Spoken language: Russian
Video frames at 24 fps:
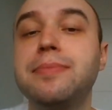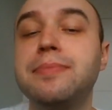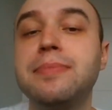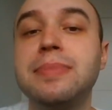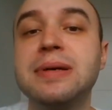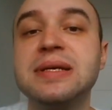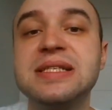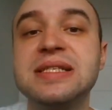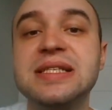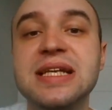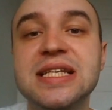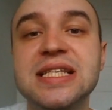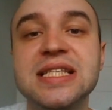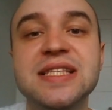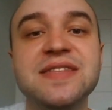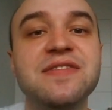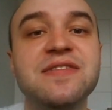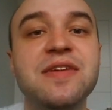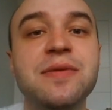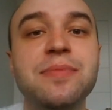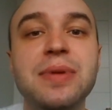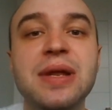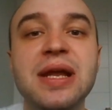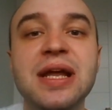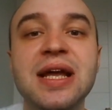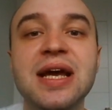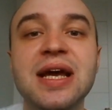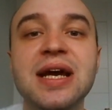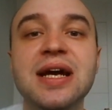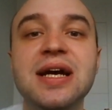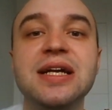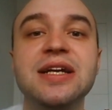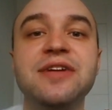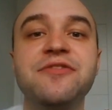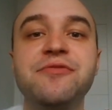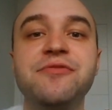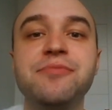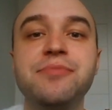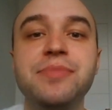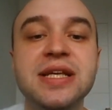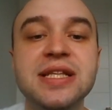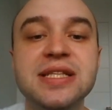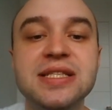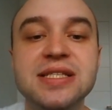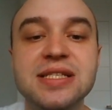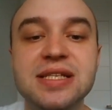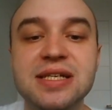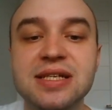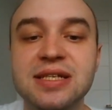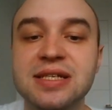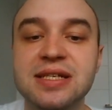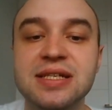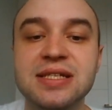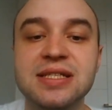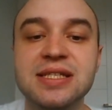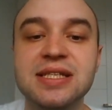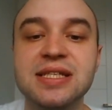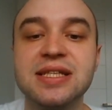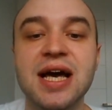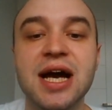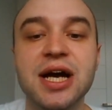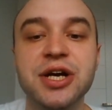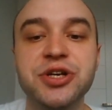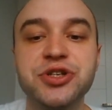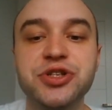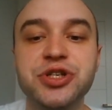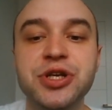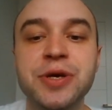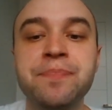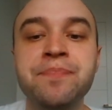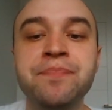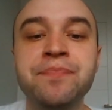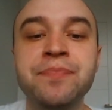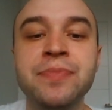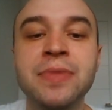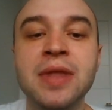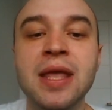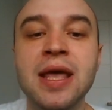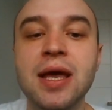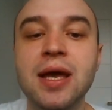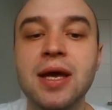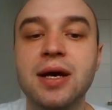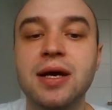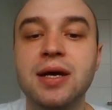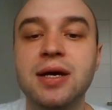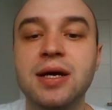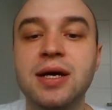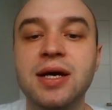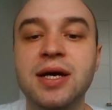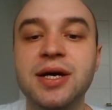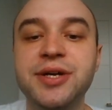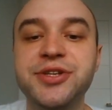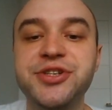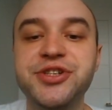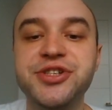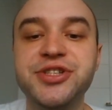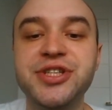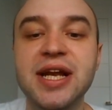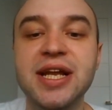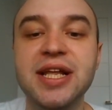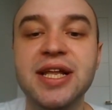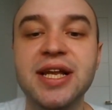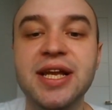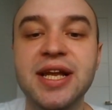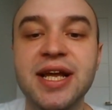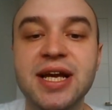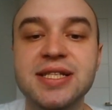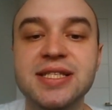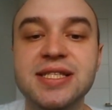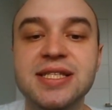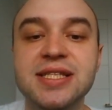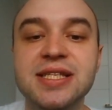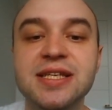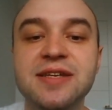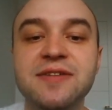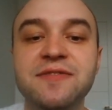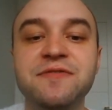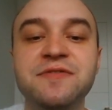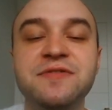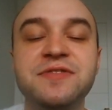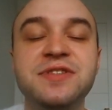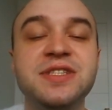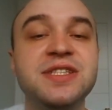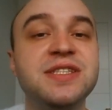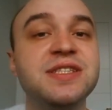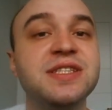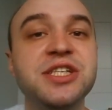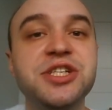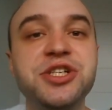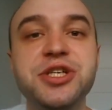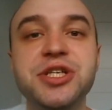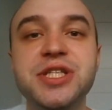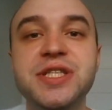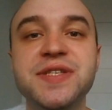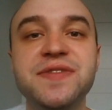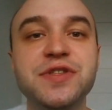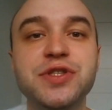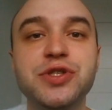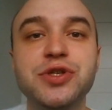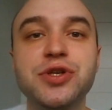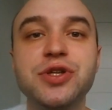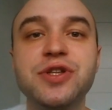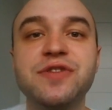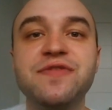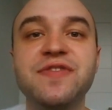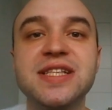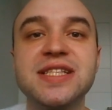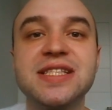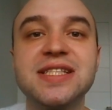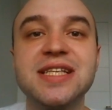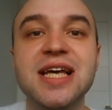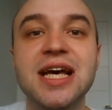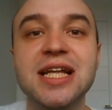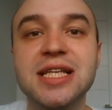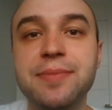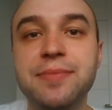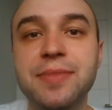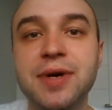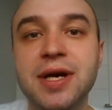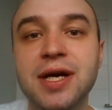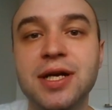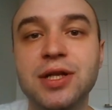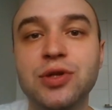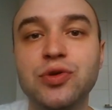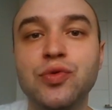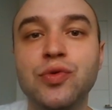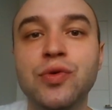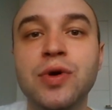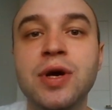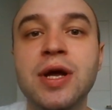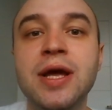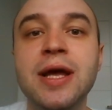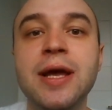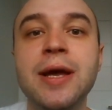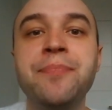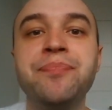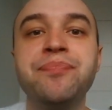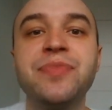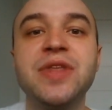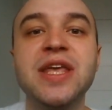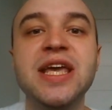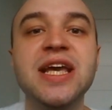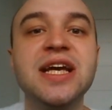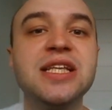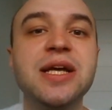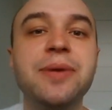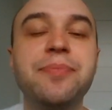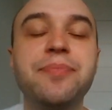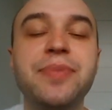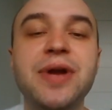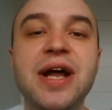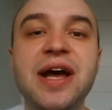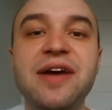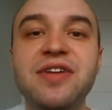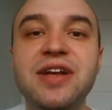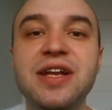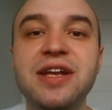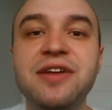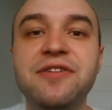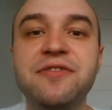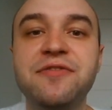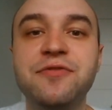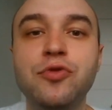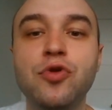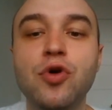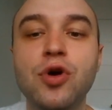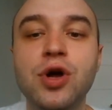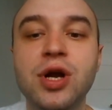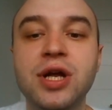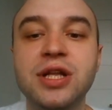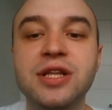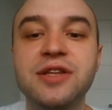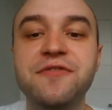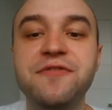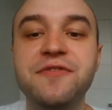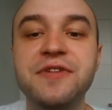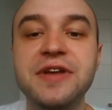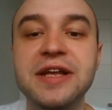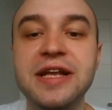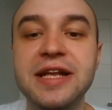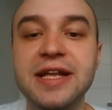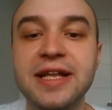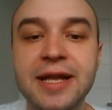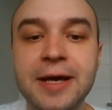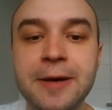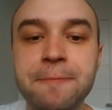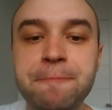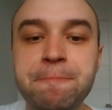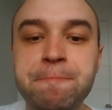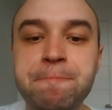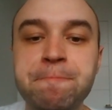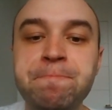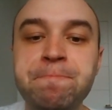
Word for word: Впоследствии переехали в Минск, где также э, читали лекции. В 1920 году их направили в город Вильна.